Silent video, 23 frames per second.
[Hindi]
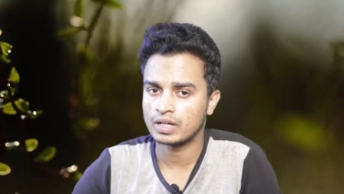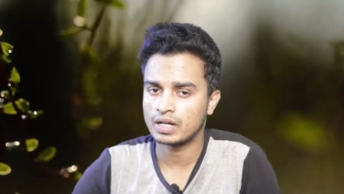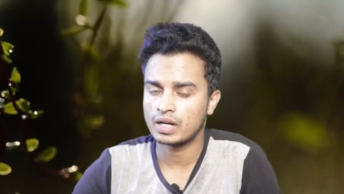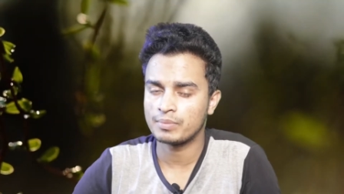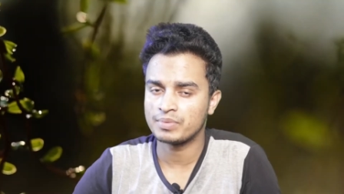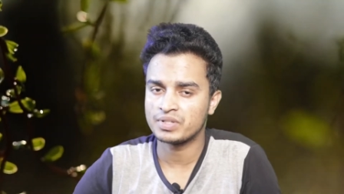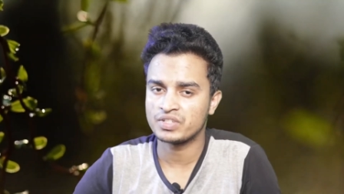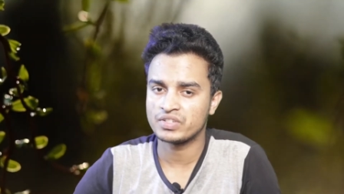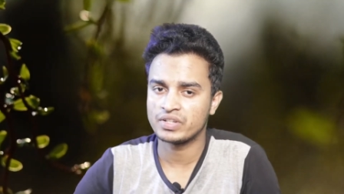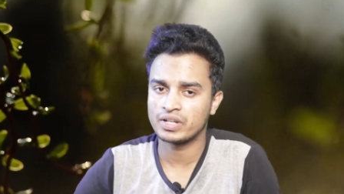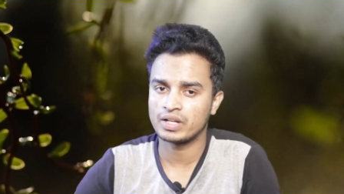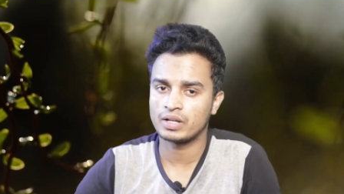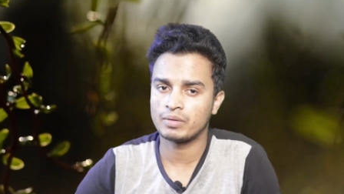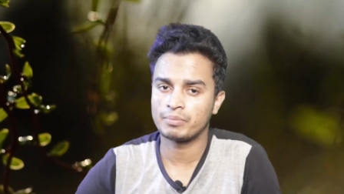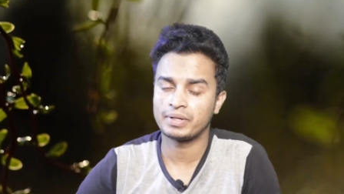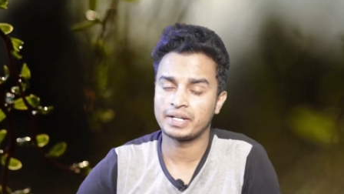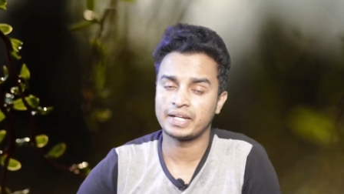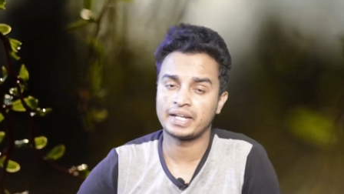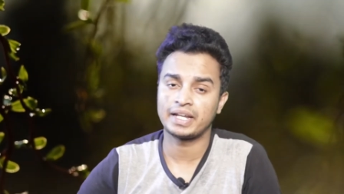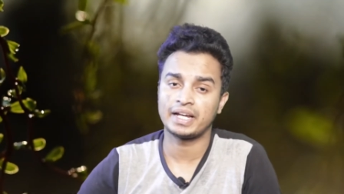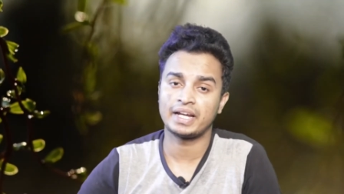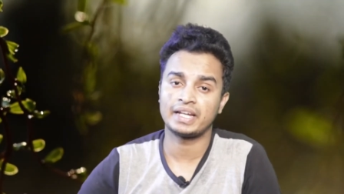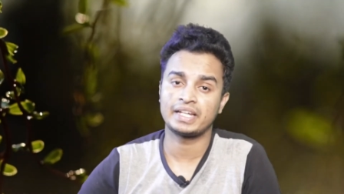अगर आप इस चैनल
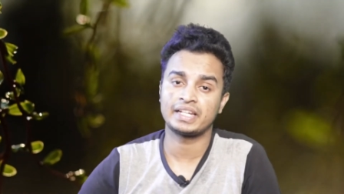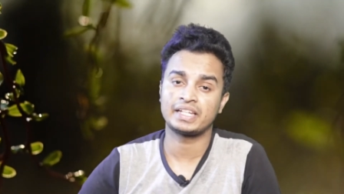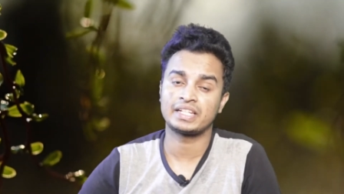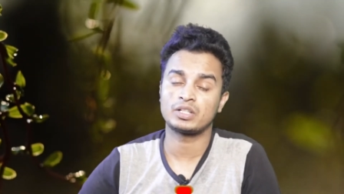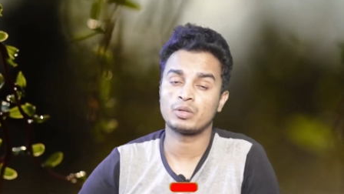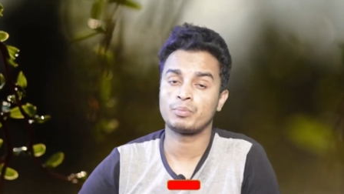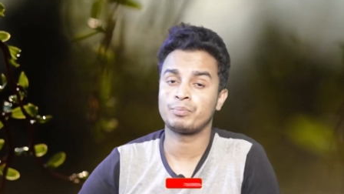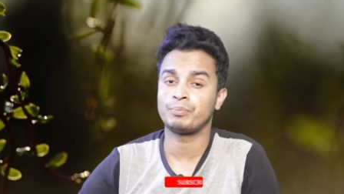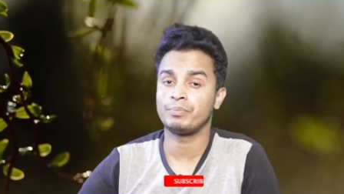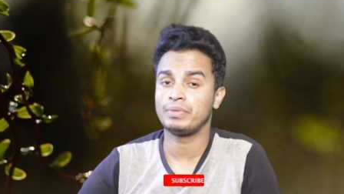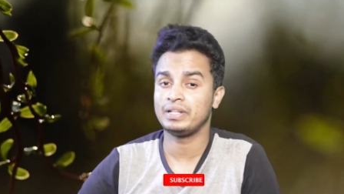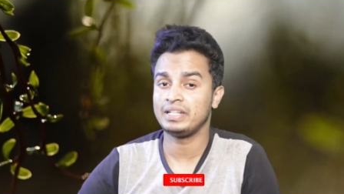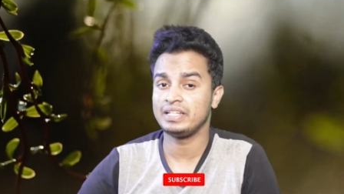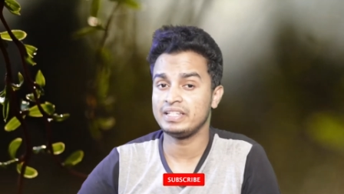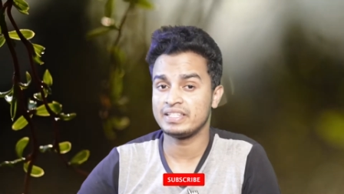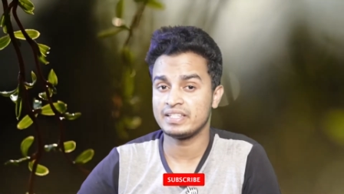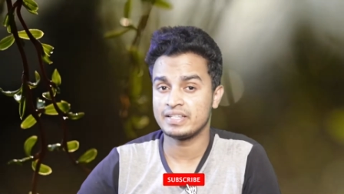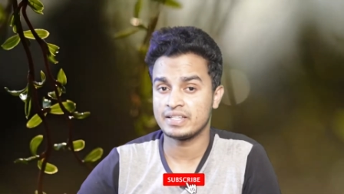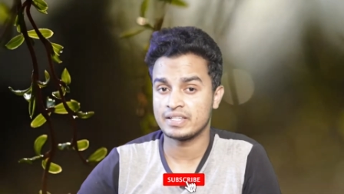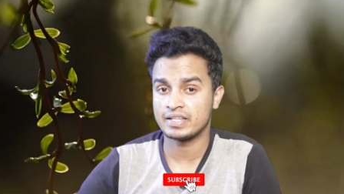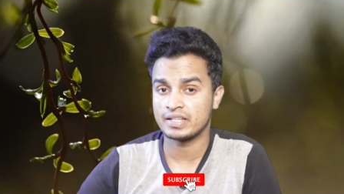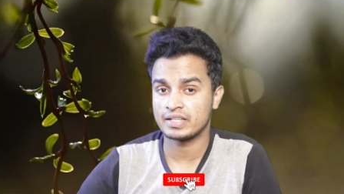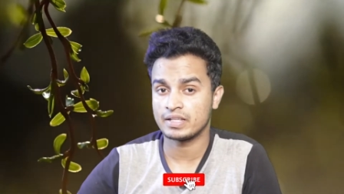पर नए आए हैं तो
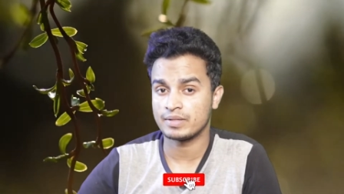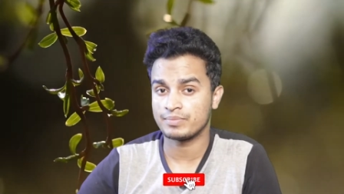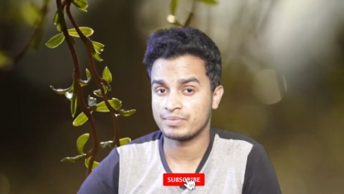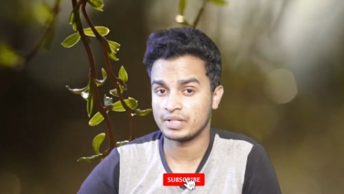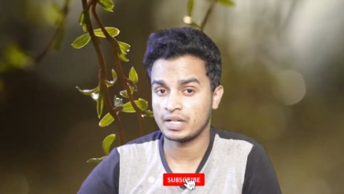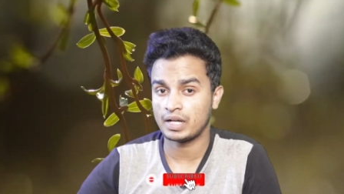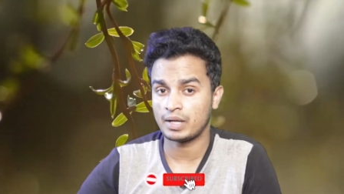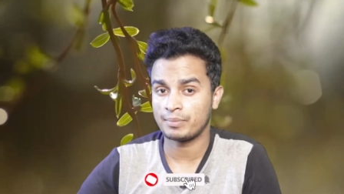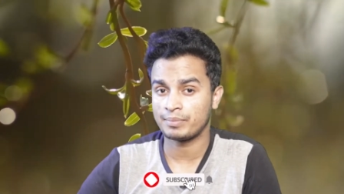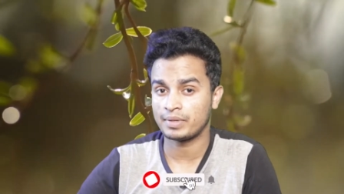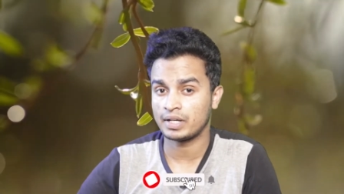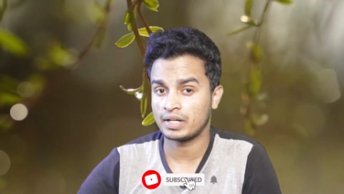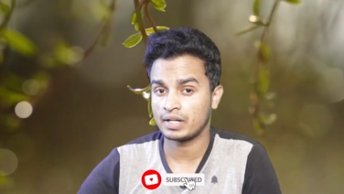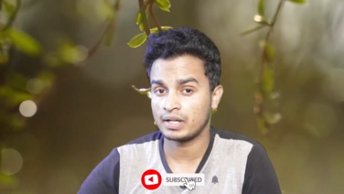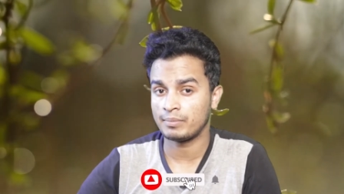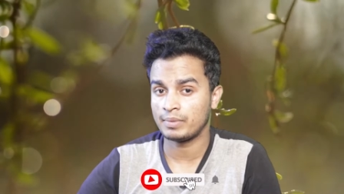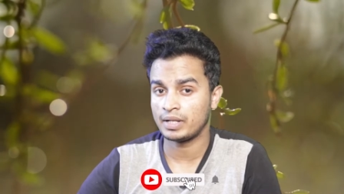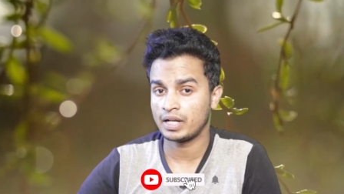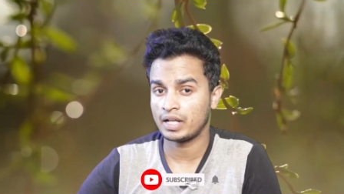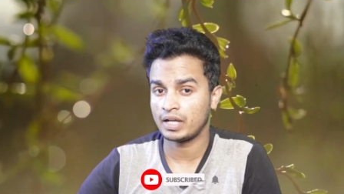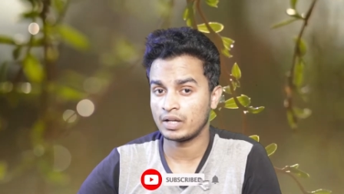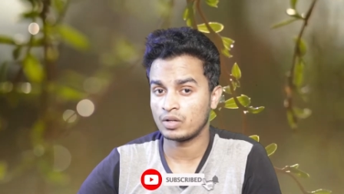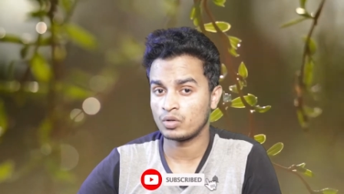प्लीज़ इसे सब्सक्राइब करके
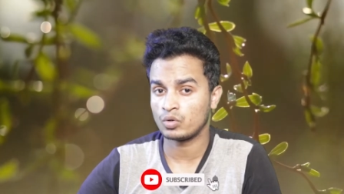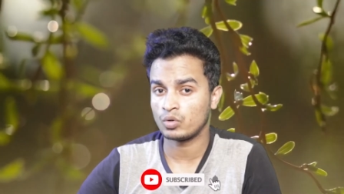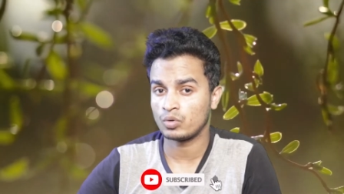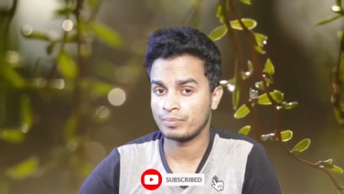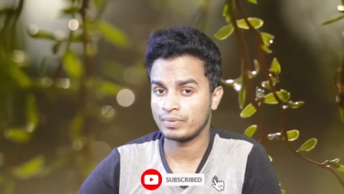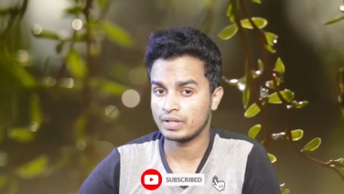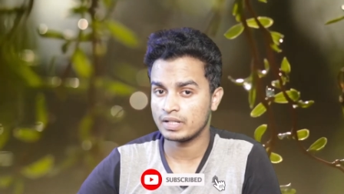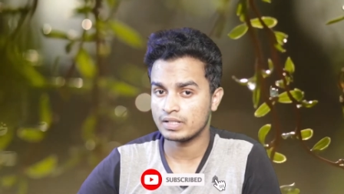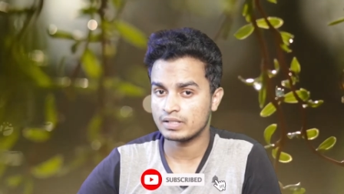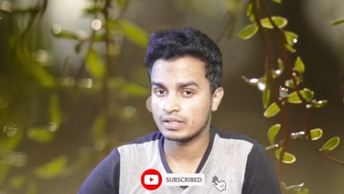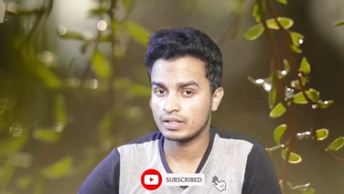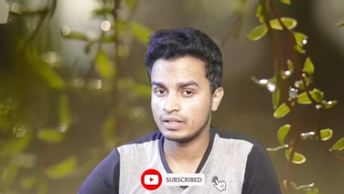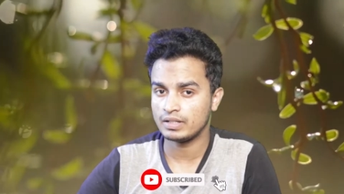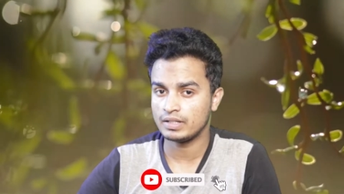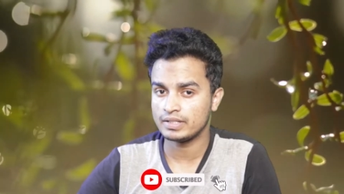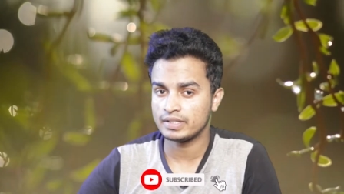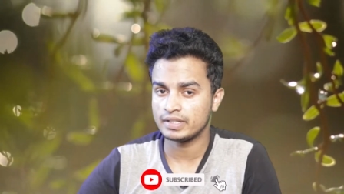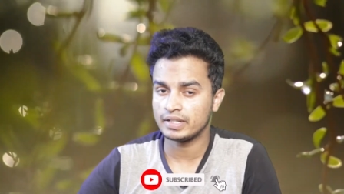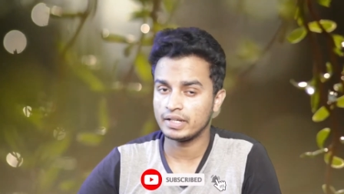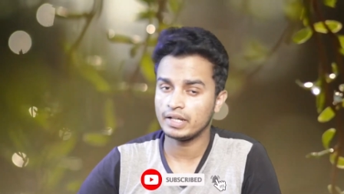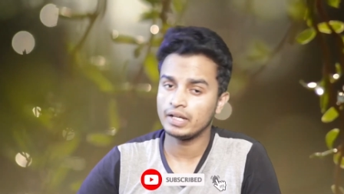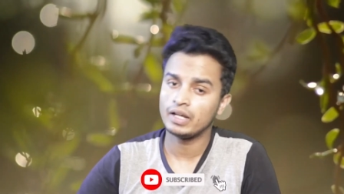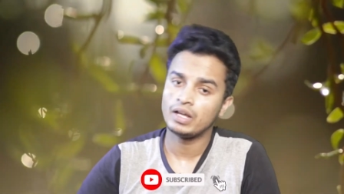बेल आइकन को प्रेस कर
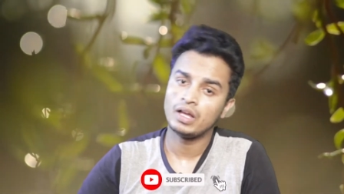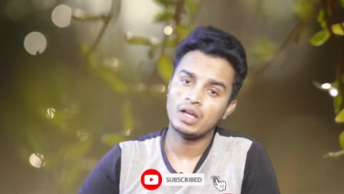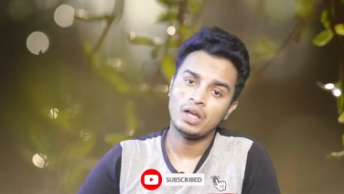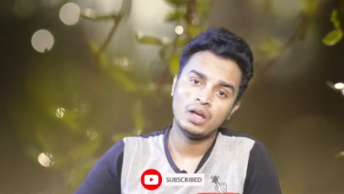लीजिए